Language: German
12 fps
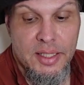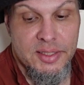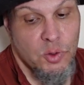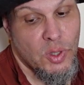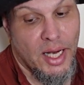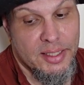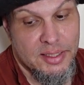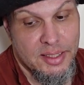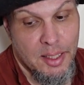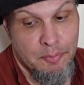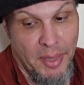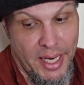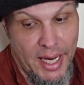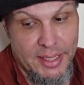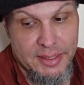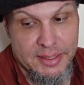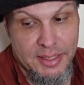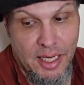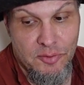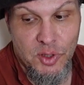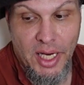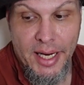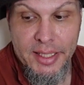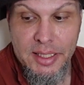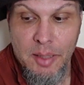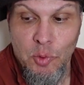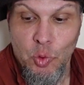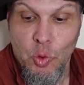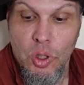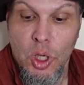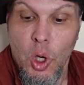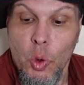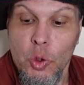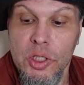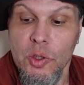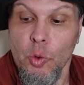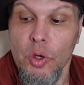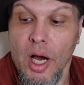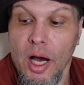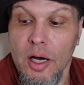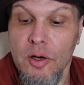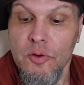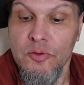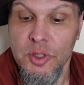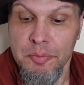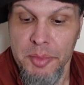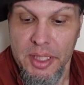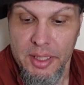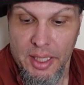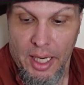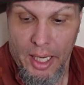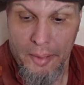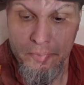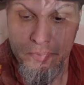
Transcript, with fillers: Zu Gast bei Ansgar von Haitabu und Gunnar von Birka.